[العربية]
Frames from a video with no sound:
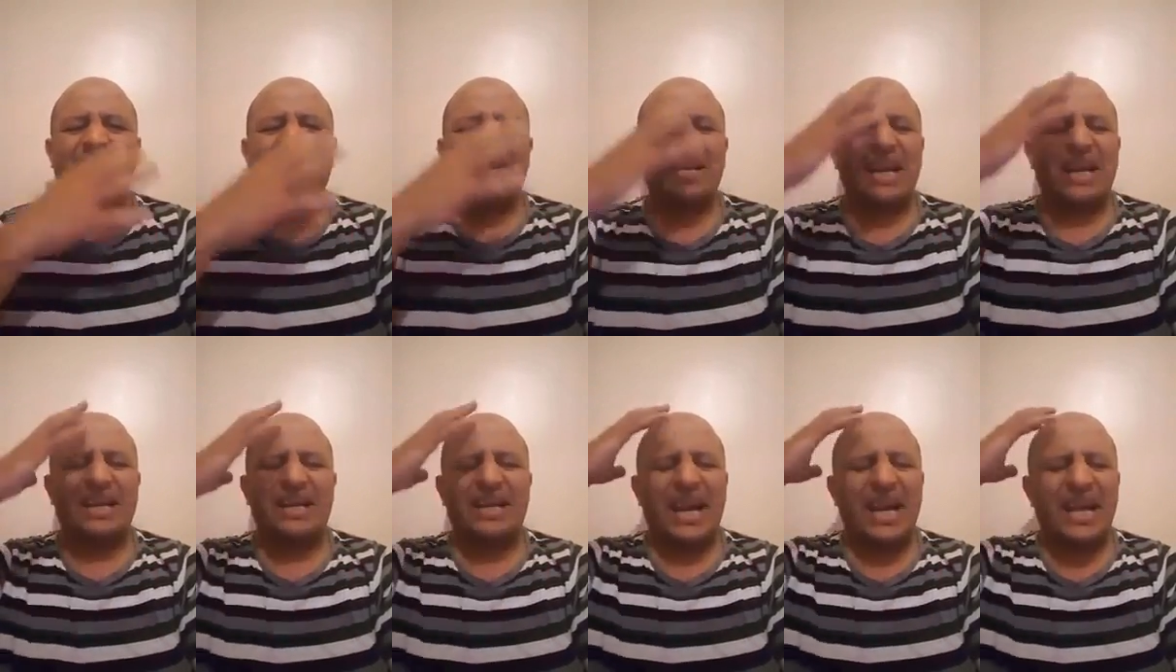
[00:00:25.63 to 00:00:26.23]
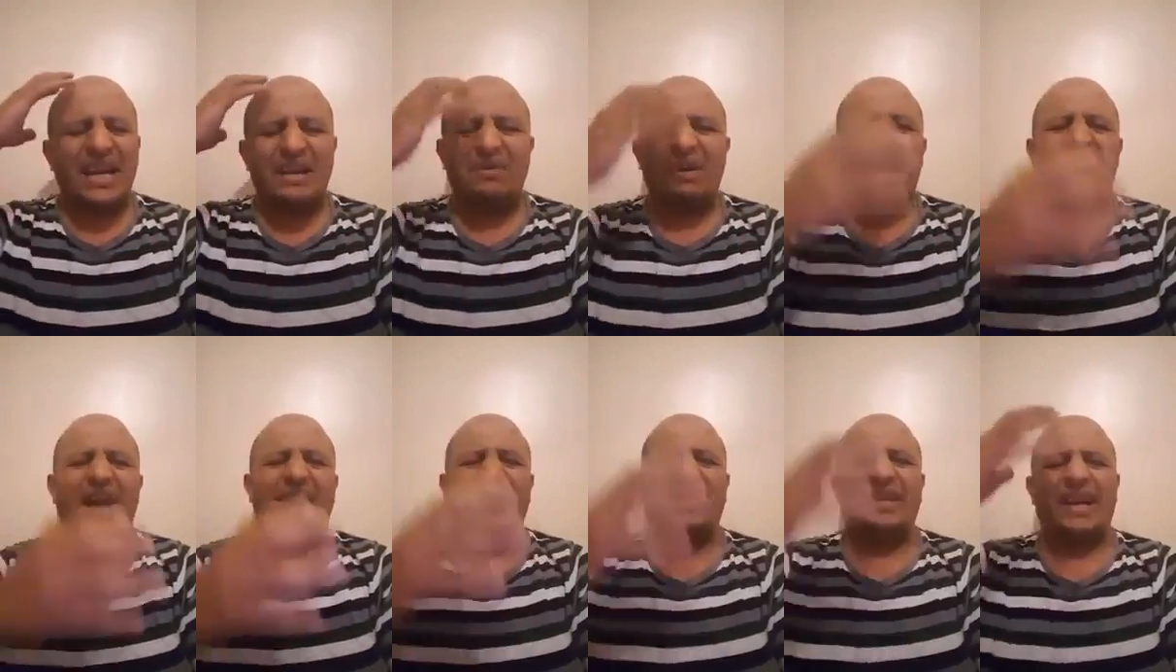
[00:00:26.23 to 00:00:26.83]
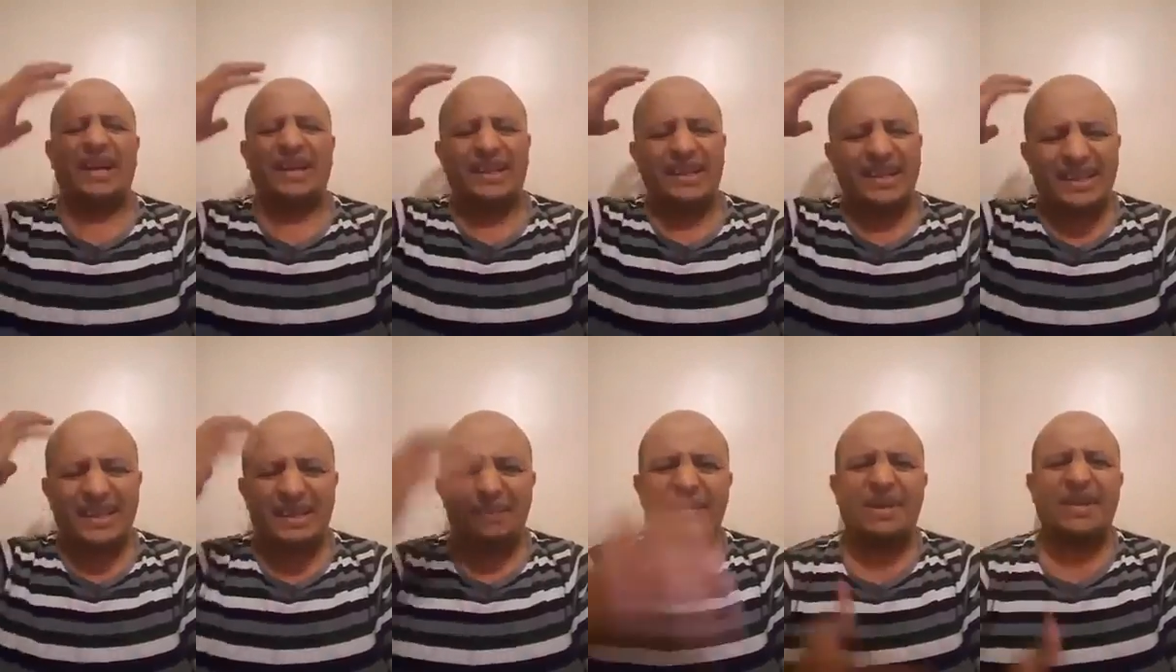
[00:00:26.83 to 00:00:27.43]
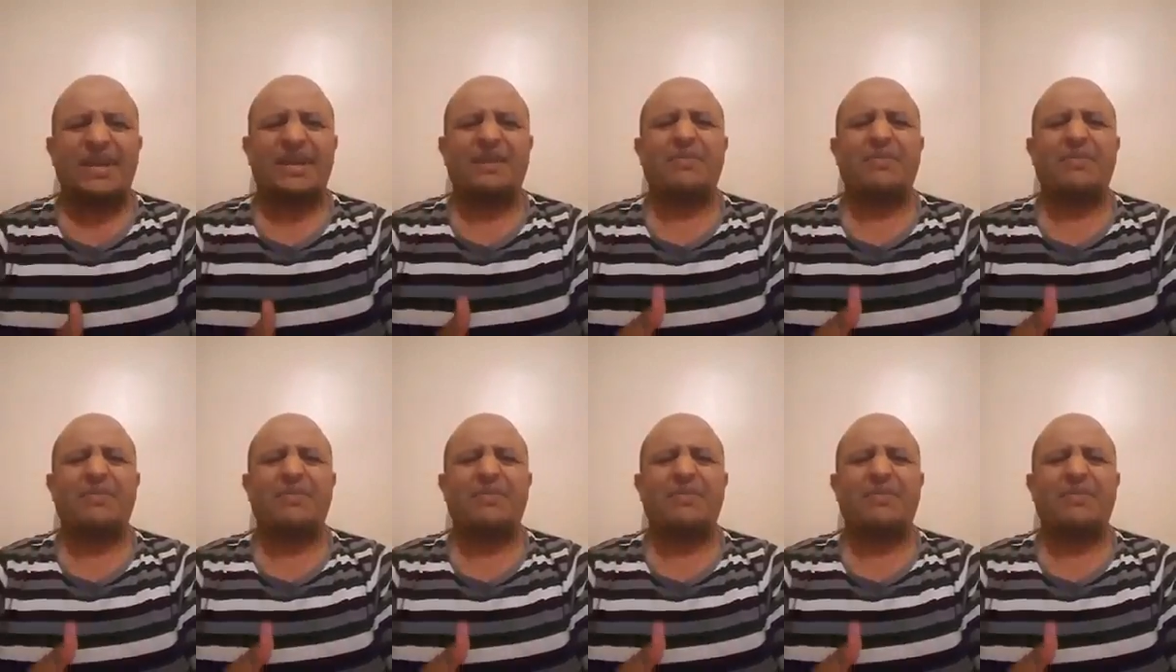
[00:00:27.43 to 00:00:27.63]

يعني أي واحد يعني يتمنى